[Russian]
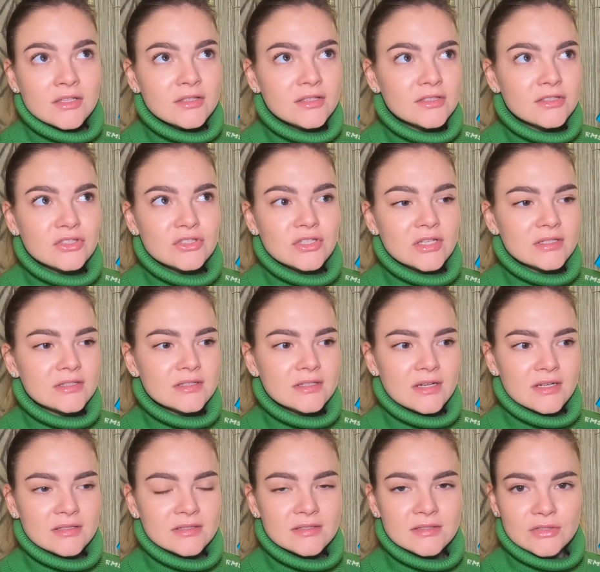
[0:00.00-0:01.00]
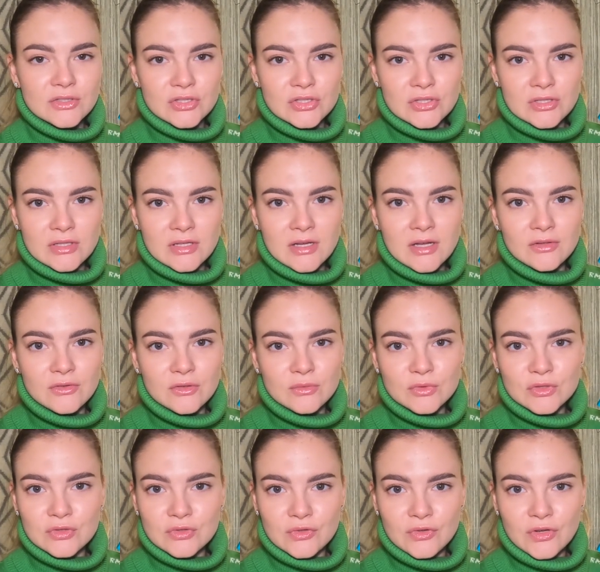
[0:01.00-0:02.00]
тысяча один раз слышала о
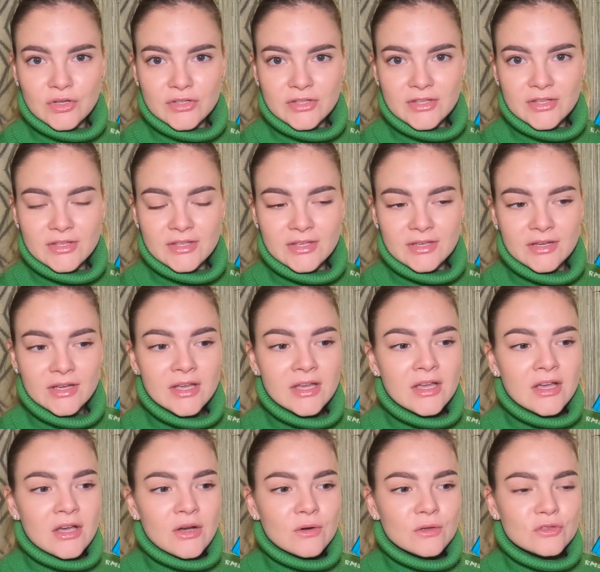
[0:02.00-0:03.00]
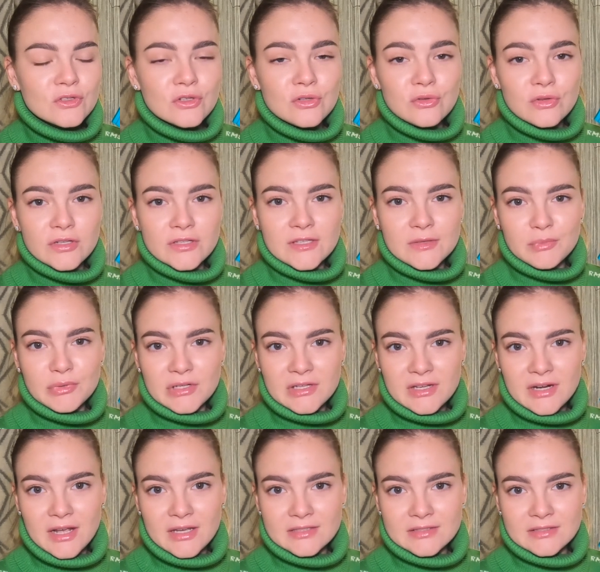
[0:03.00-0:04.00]
том, что ее книги очень легкие,
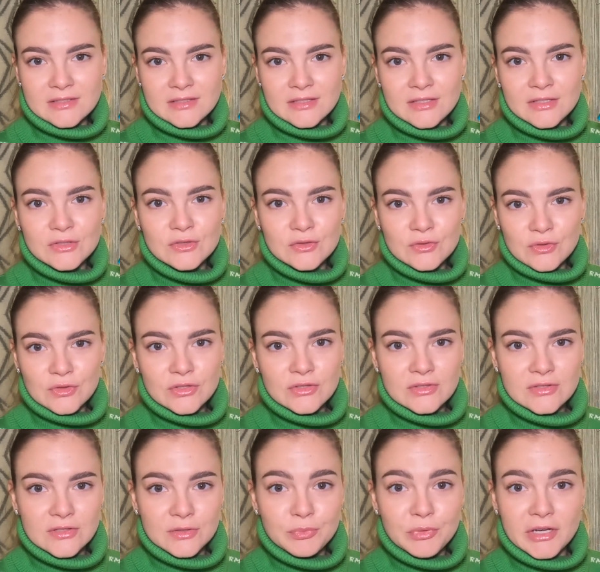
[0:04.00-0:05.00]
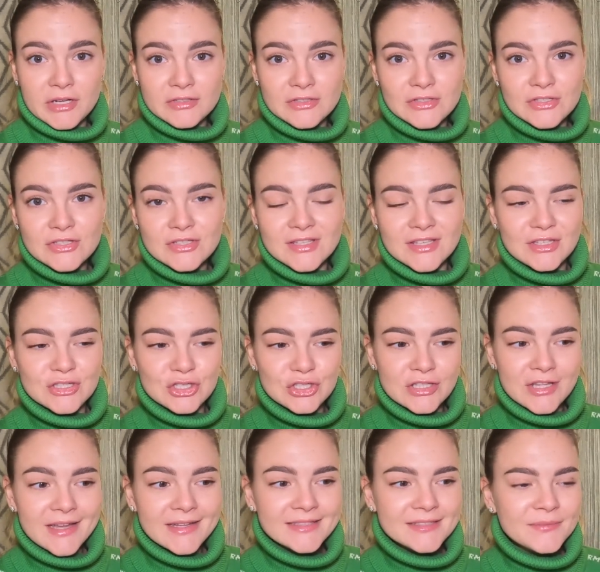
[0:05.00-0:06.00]
прекрасные, и стоит их периодически
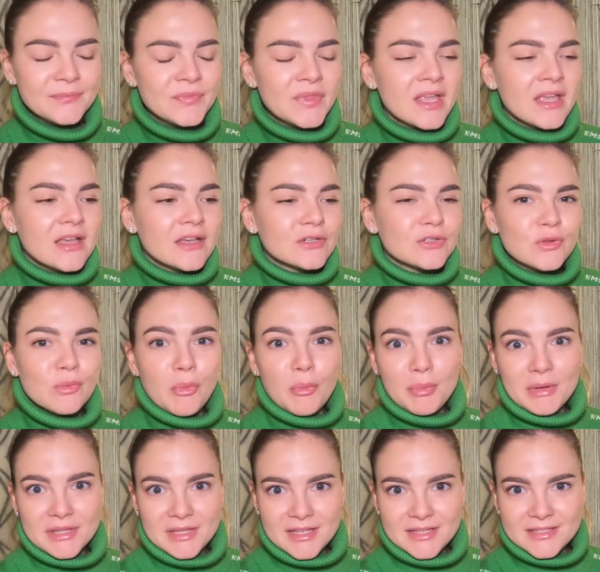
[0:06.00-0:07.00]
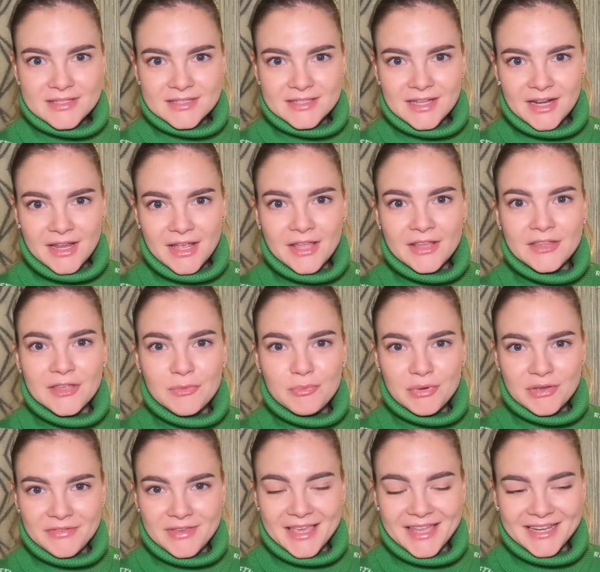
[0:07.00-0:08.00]
читать, чтобы поднять настроение и
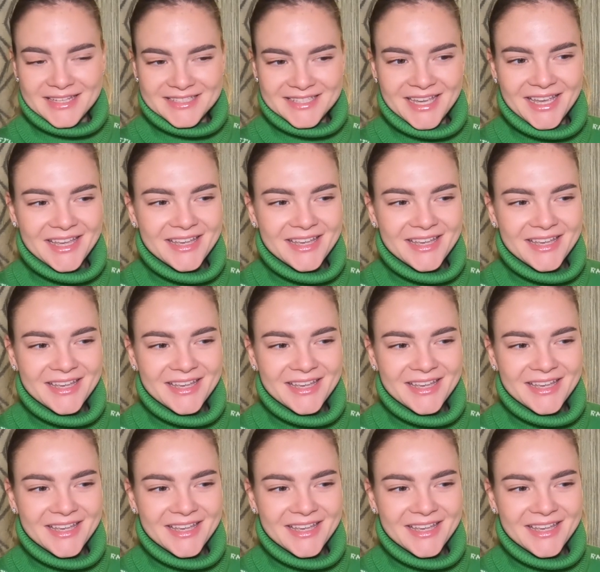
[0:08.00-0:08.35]
поверить